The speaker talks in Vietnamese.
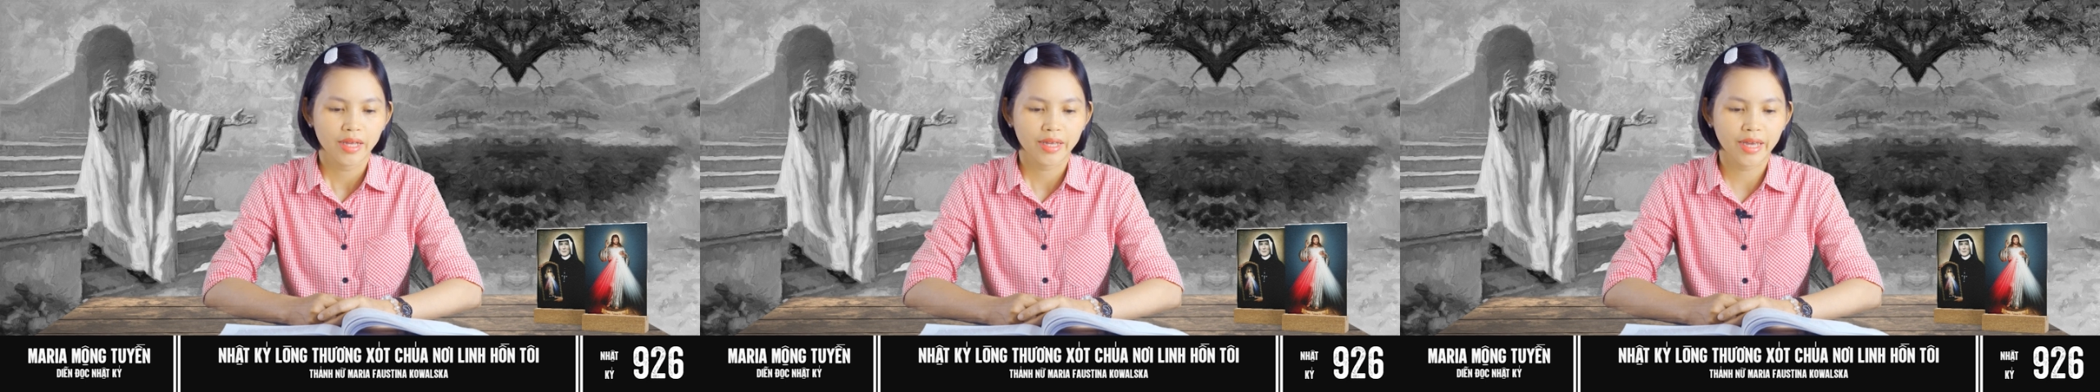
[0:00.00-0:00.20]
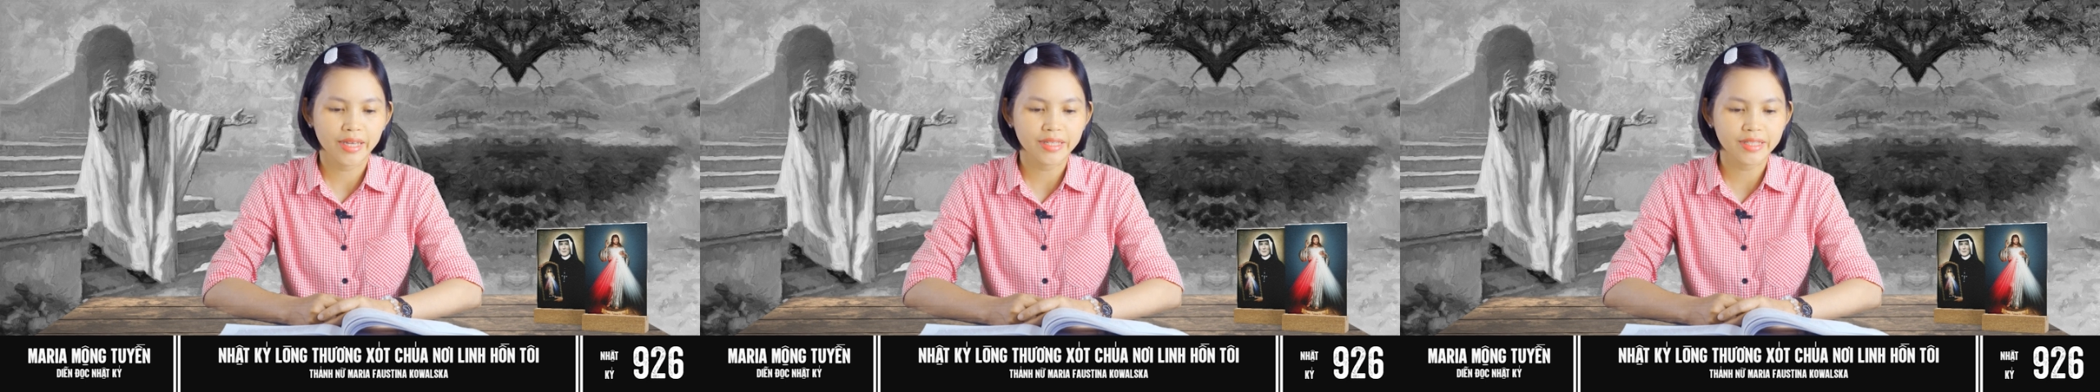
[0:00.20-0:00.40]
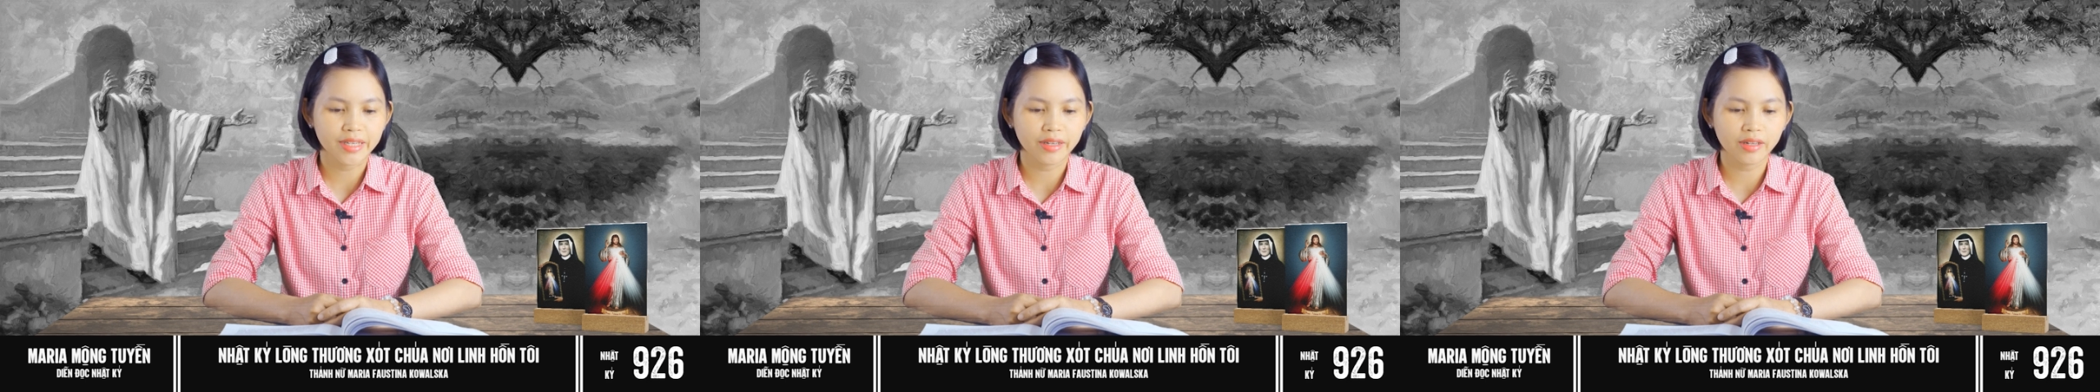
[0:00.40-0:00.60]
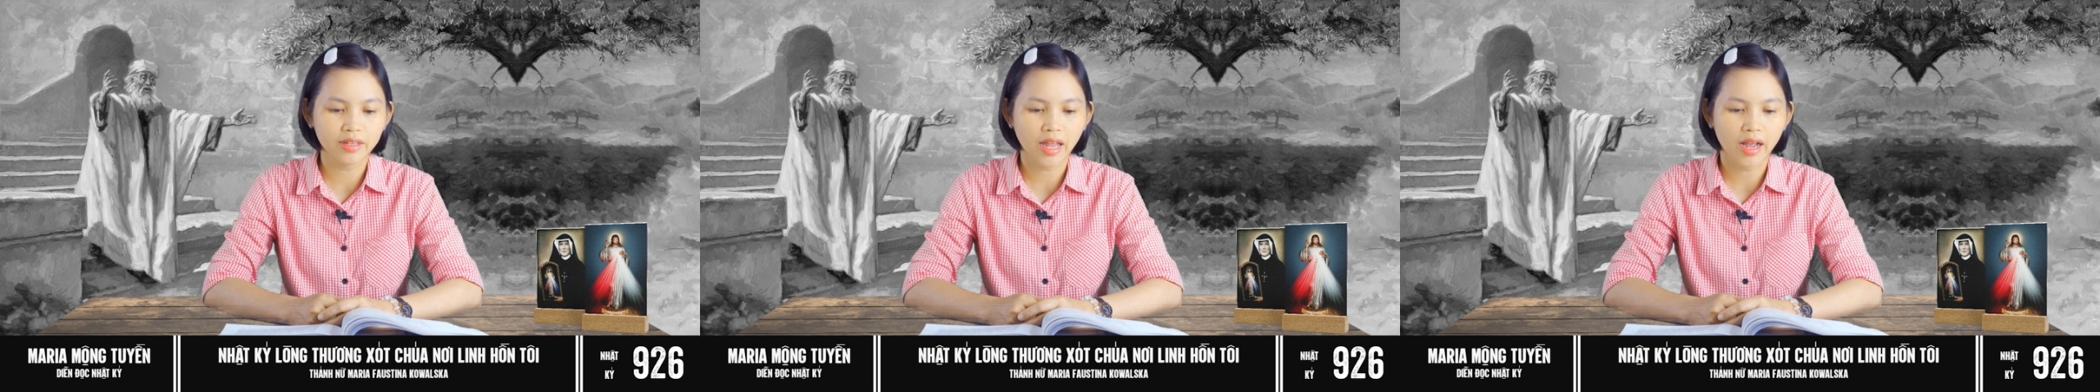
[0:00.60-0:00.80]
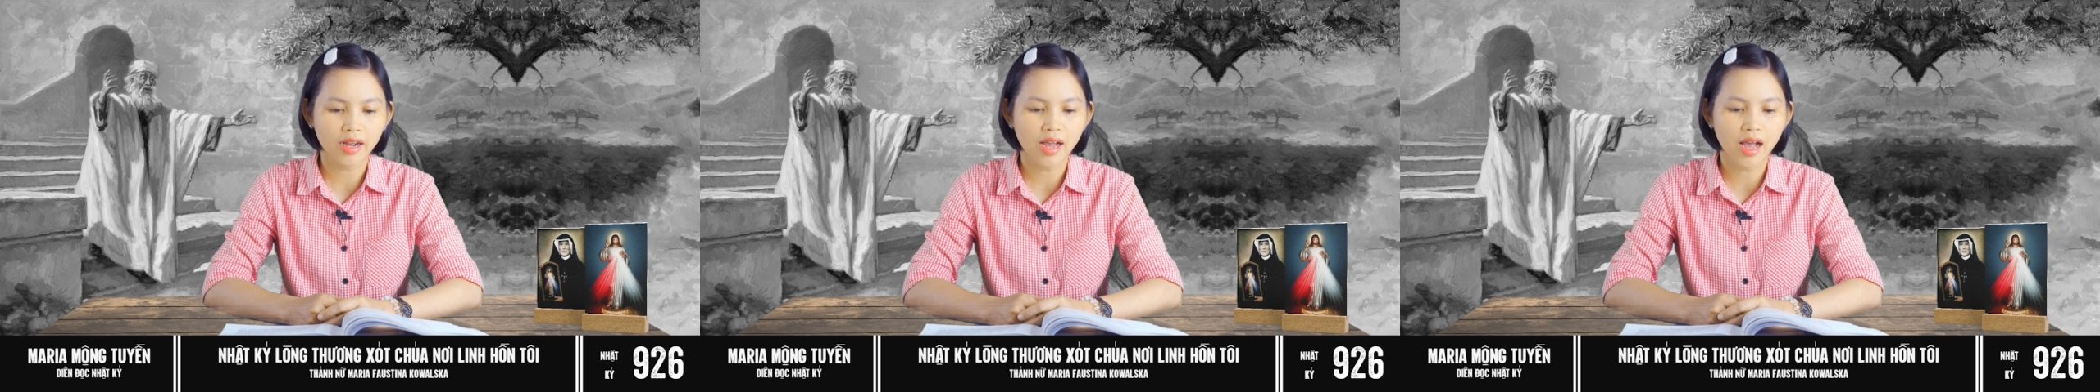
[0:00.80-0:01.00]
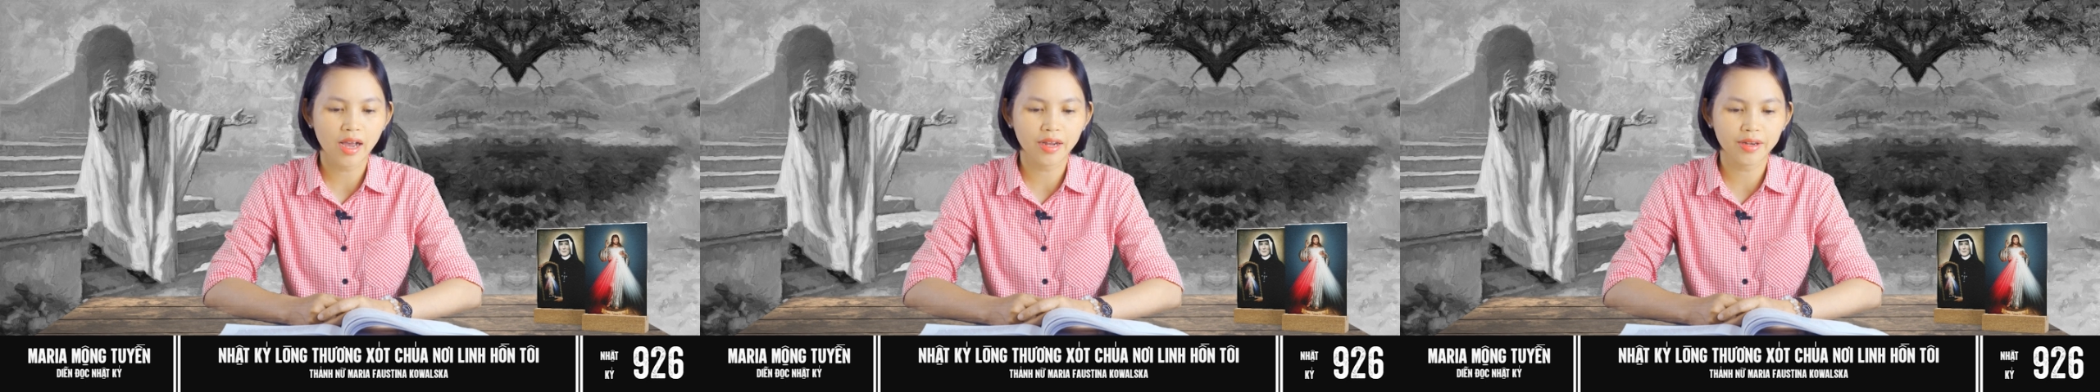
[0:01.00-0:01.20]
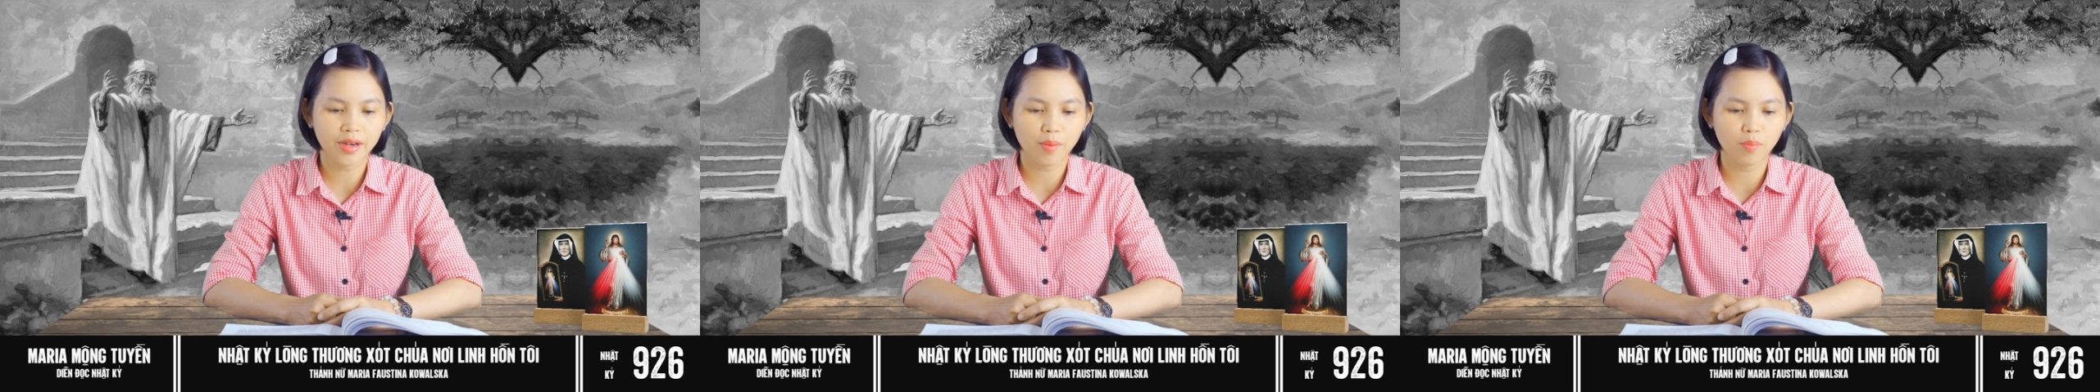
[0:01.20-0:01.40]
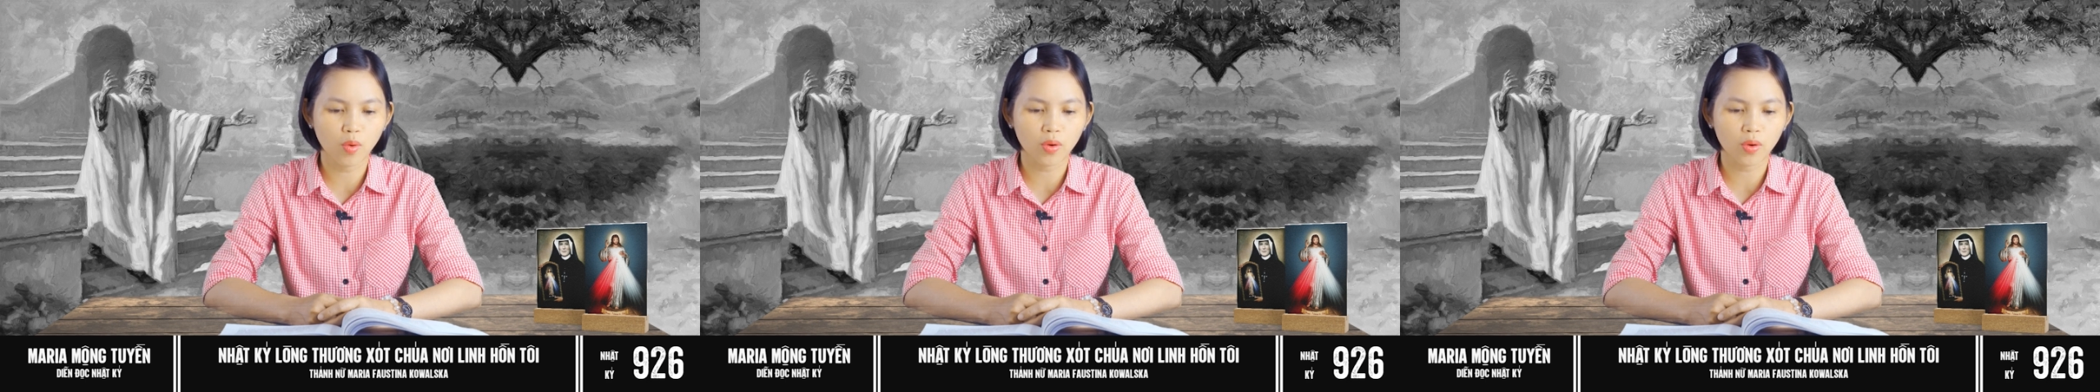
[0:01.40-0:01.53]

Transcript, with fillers: Ngày 9 tháng 2 năm